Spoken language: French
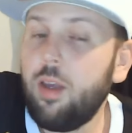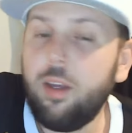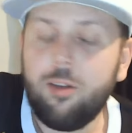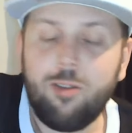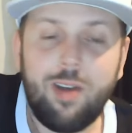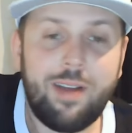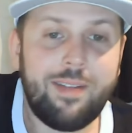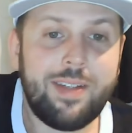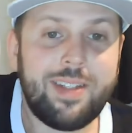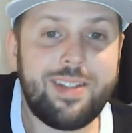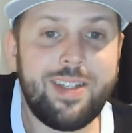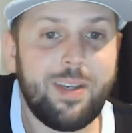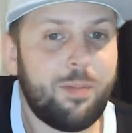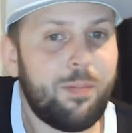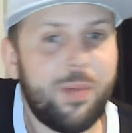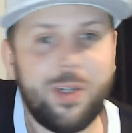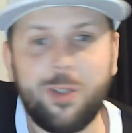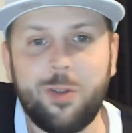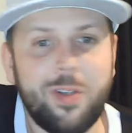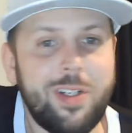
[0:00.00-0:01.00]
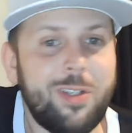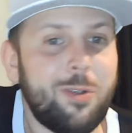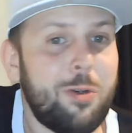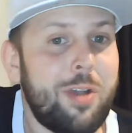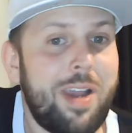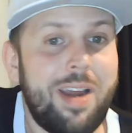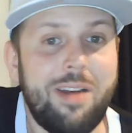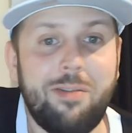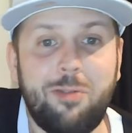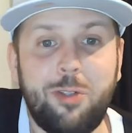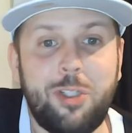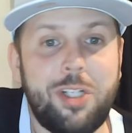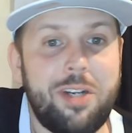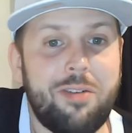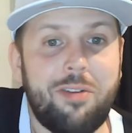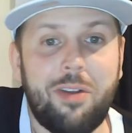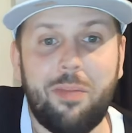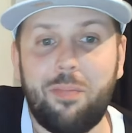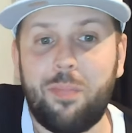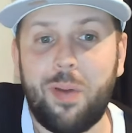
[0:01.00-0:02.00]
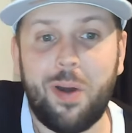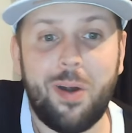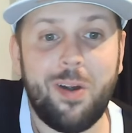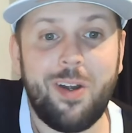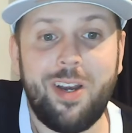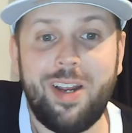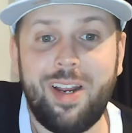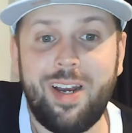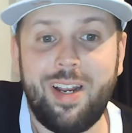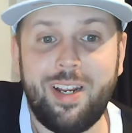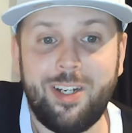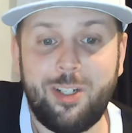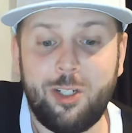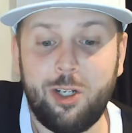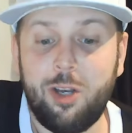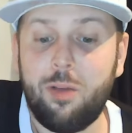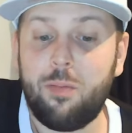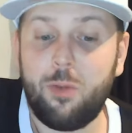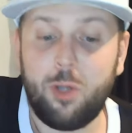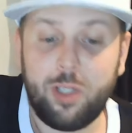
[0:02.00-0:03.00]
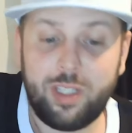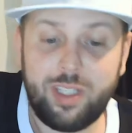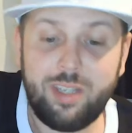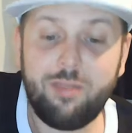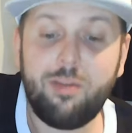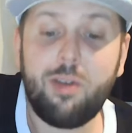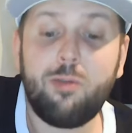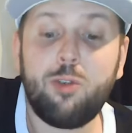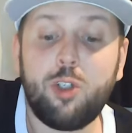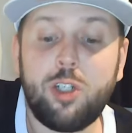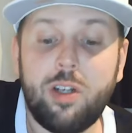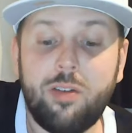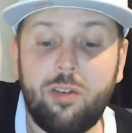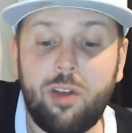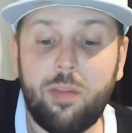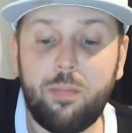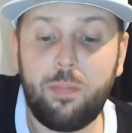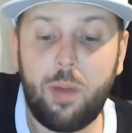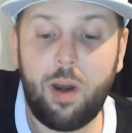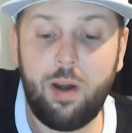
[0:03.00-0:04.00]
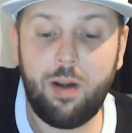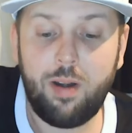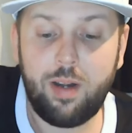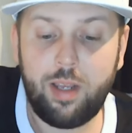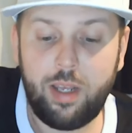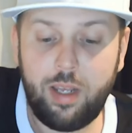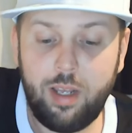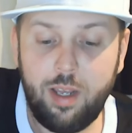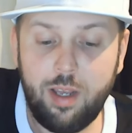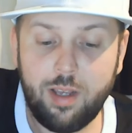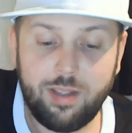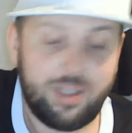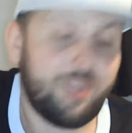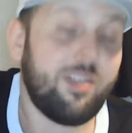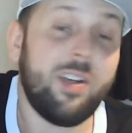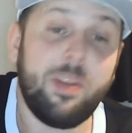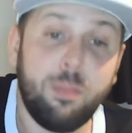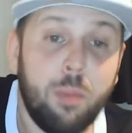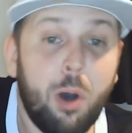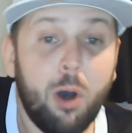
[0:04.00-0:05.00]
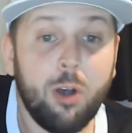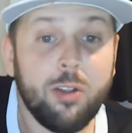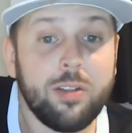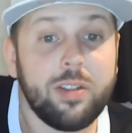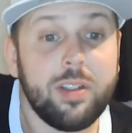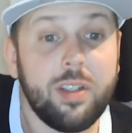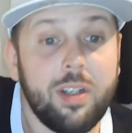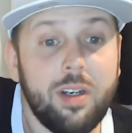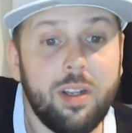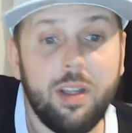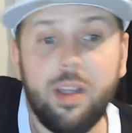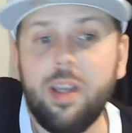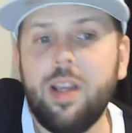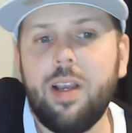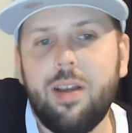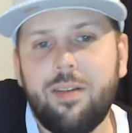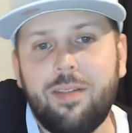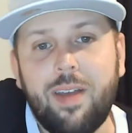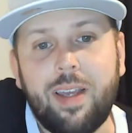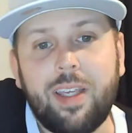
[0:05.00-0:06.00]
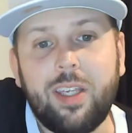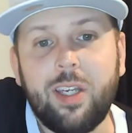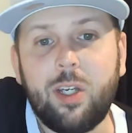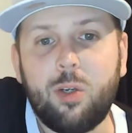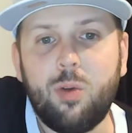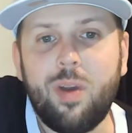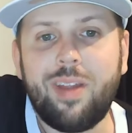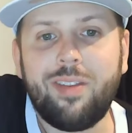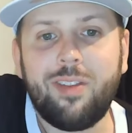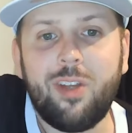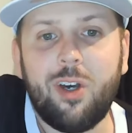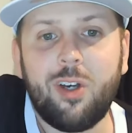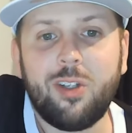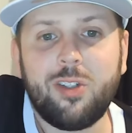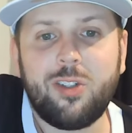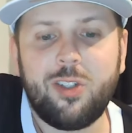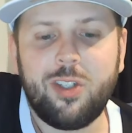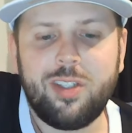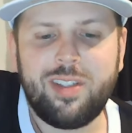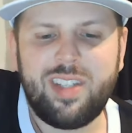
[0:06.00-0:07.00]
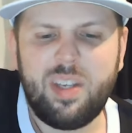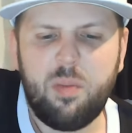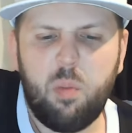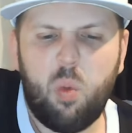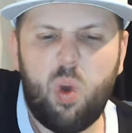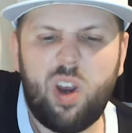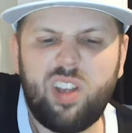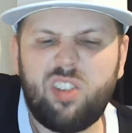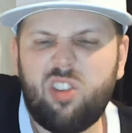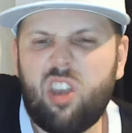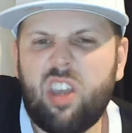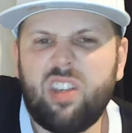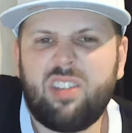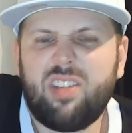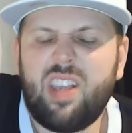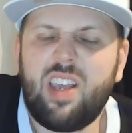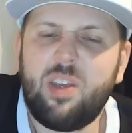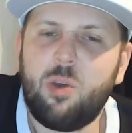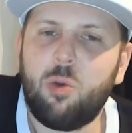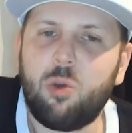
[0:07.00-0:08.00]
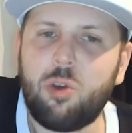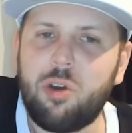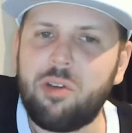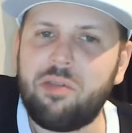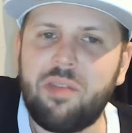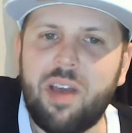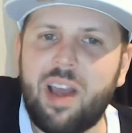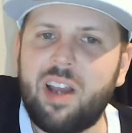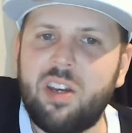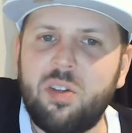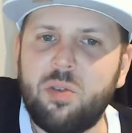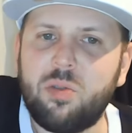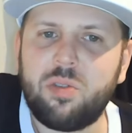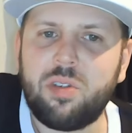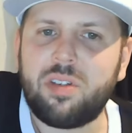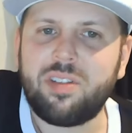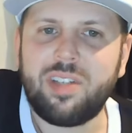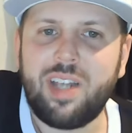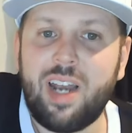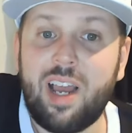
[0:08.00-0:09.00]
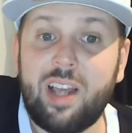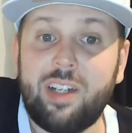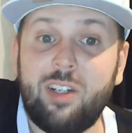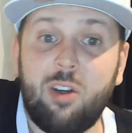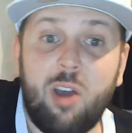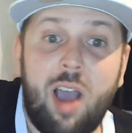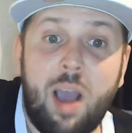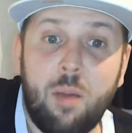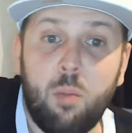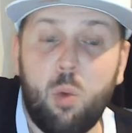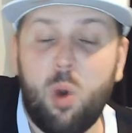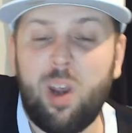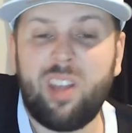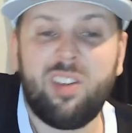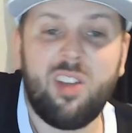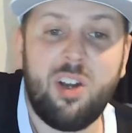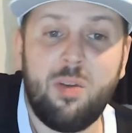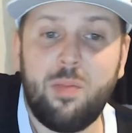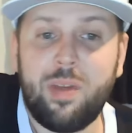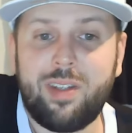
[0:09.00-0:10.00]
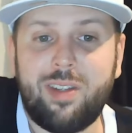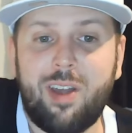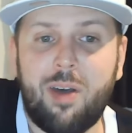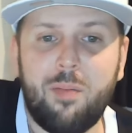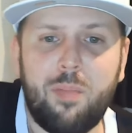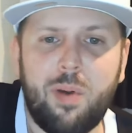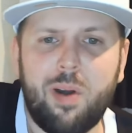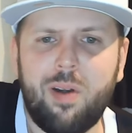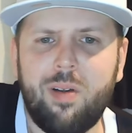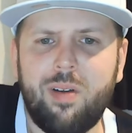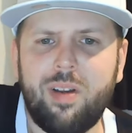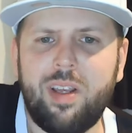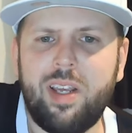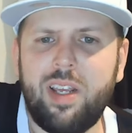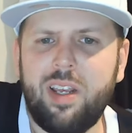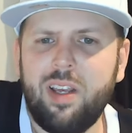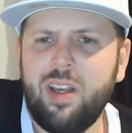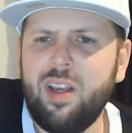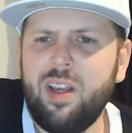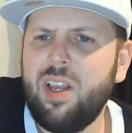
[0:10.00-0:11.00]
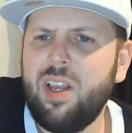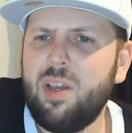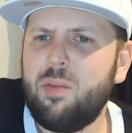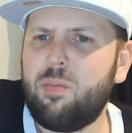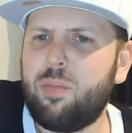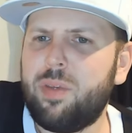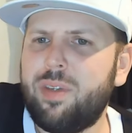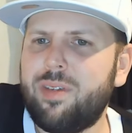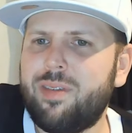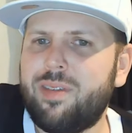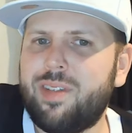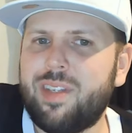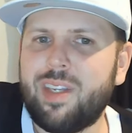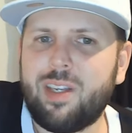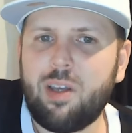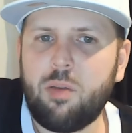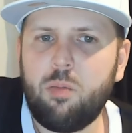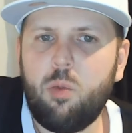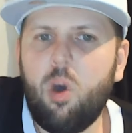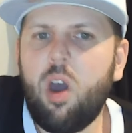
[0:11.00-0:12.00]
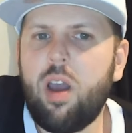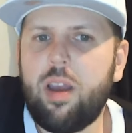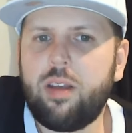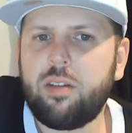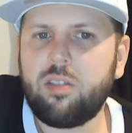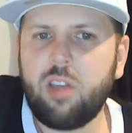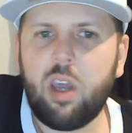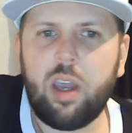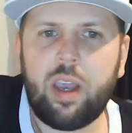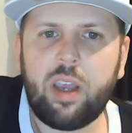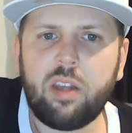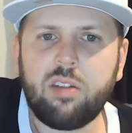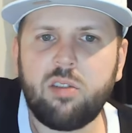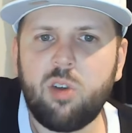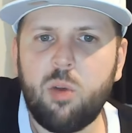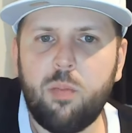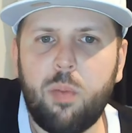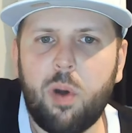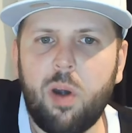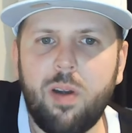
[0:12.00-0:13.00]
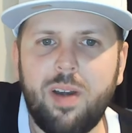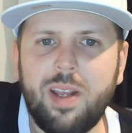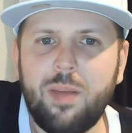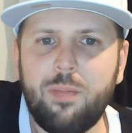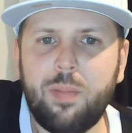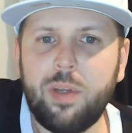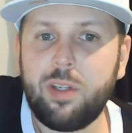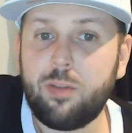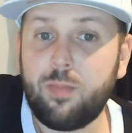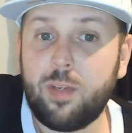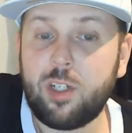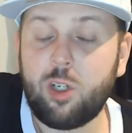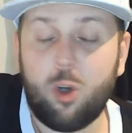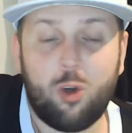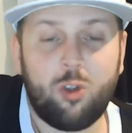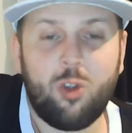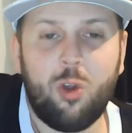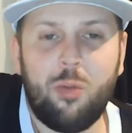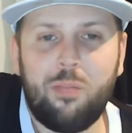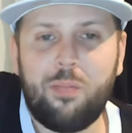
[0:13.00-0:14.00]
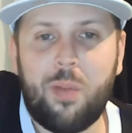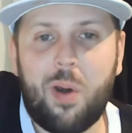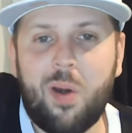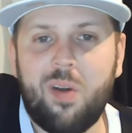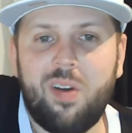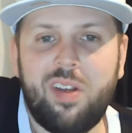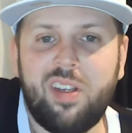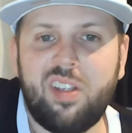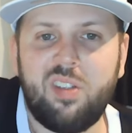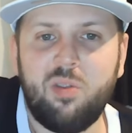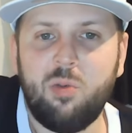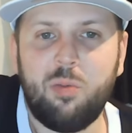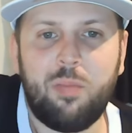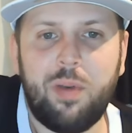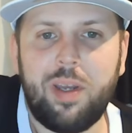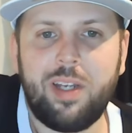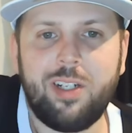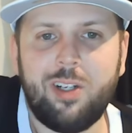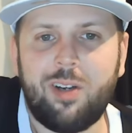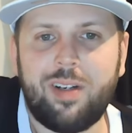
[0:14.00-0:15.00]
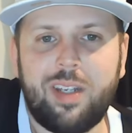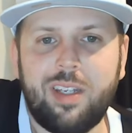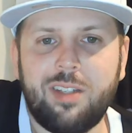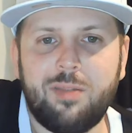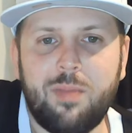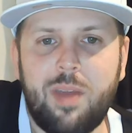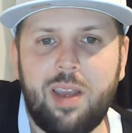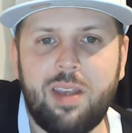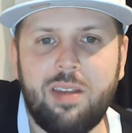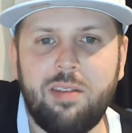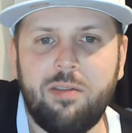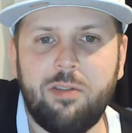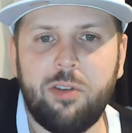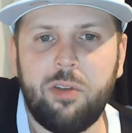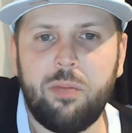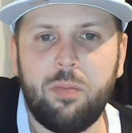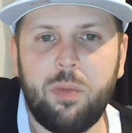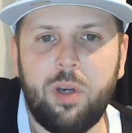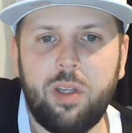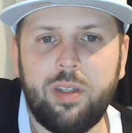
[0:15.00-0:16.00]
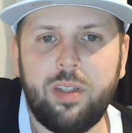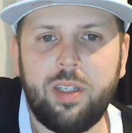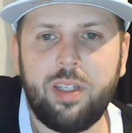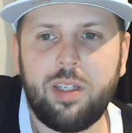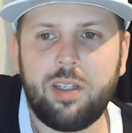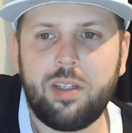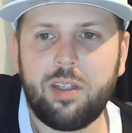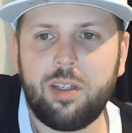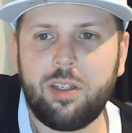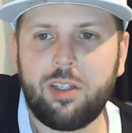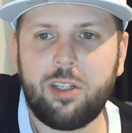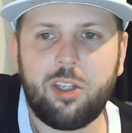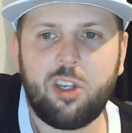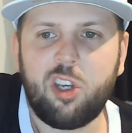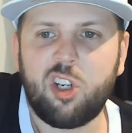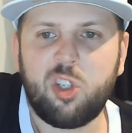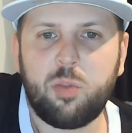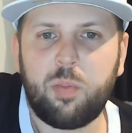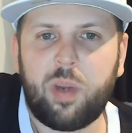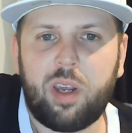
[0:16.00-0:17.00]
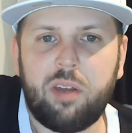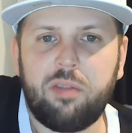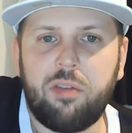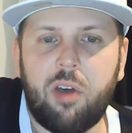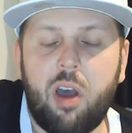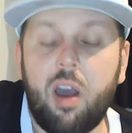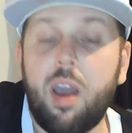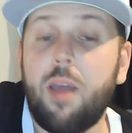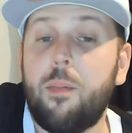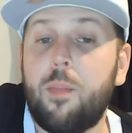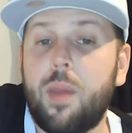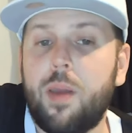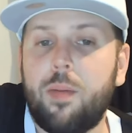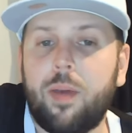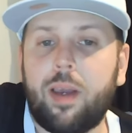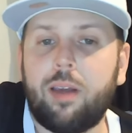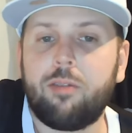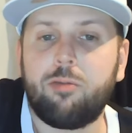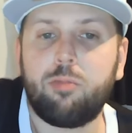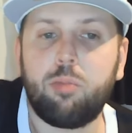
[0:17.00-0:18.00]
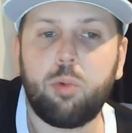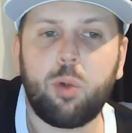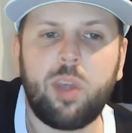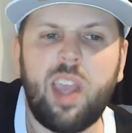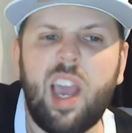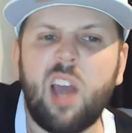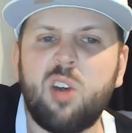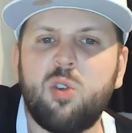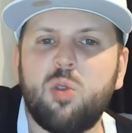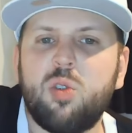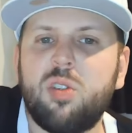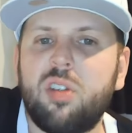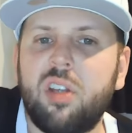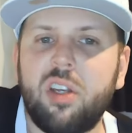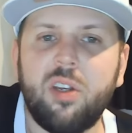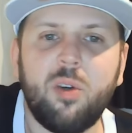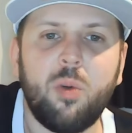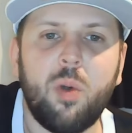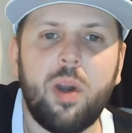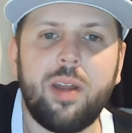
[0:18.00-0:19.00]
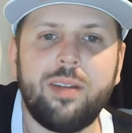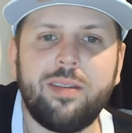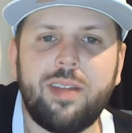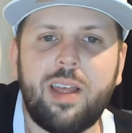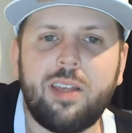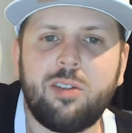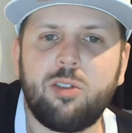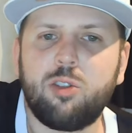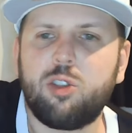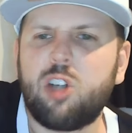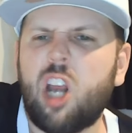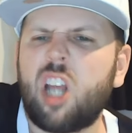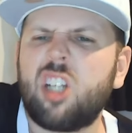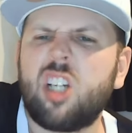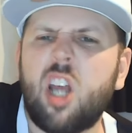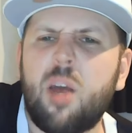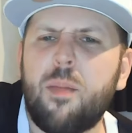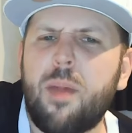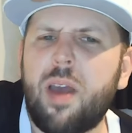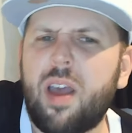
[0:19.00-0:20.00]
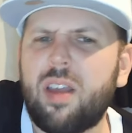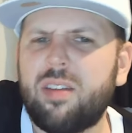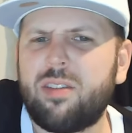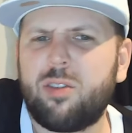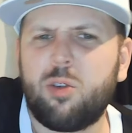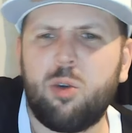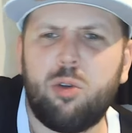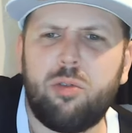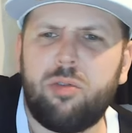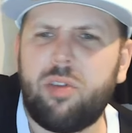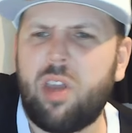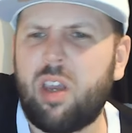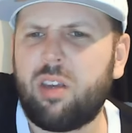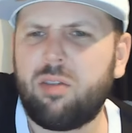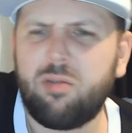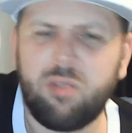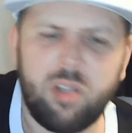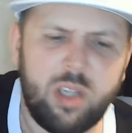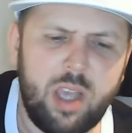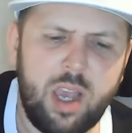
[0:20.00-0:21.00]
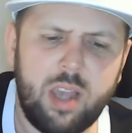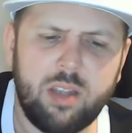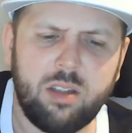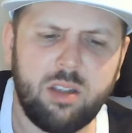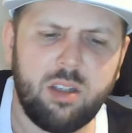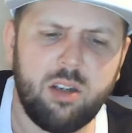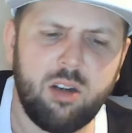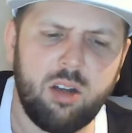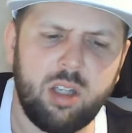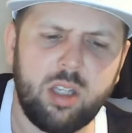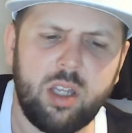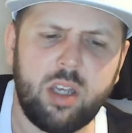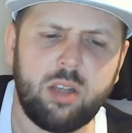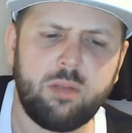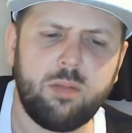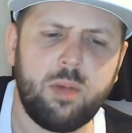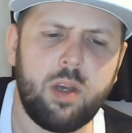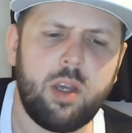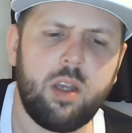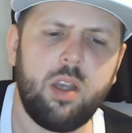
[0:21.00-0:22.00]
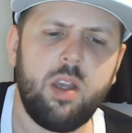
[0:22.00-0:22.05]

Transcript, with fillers: Vous l'avez dit que Pedrino il allait vous chier votre parlay, les chums. Le qui va vous chier votre parlay? Ça va être Basile. Fait que Grant Dawson, c'est moins 500. Il value sur ces lignes là à moins de le mettre en parlay. Puis c'est comme, moi, c'est correct, c'est un parlay piece, mais j'ai un autre parlay qui nous paye genre quasiment even money que, je préfère. Mais bref, pour y ajouter Grant à ça, je, suis quand même assez confiant qu'il va gagner, là, honnêtement.